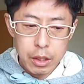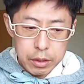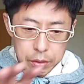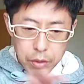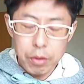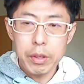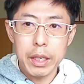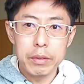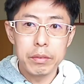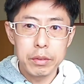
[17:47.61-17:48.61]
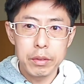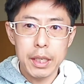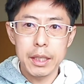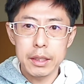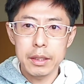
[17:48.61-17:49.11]
その兵庫県云々
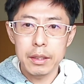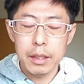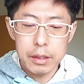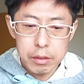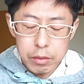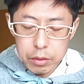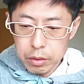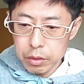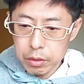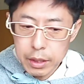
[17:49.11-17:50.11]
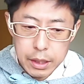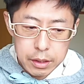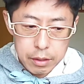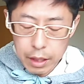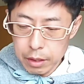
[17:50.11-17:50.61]
の話だからそこを優勝回
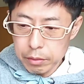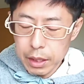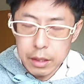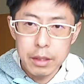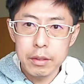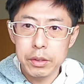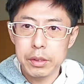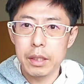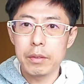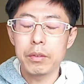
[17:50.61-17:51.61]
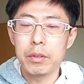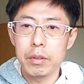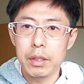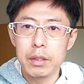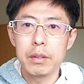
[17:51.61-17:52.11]
数とかいろんな理由をつけること
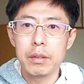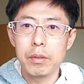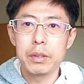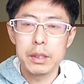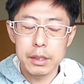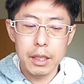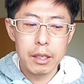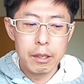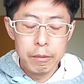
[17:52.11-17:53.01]
によってルール法律で